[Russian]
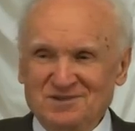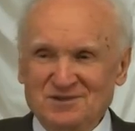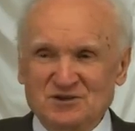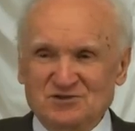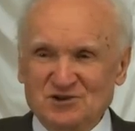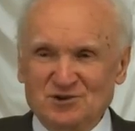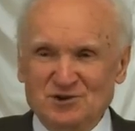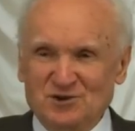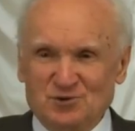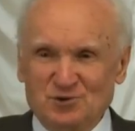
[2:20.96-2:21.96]
Ни тела,
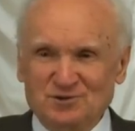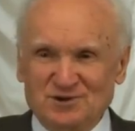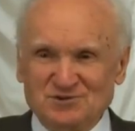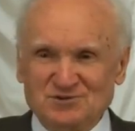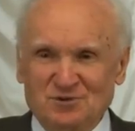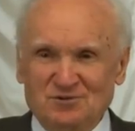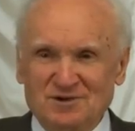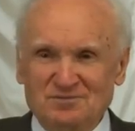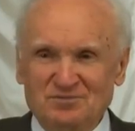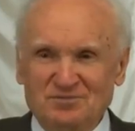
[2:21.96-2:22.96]
ни крови Христовой.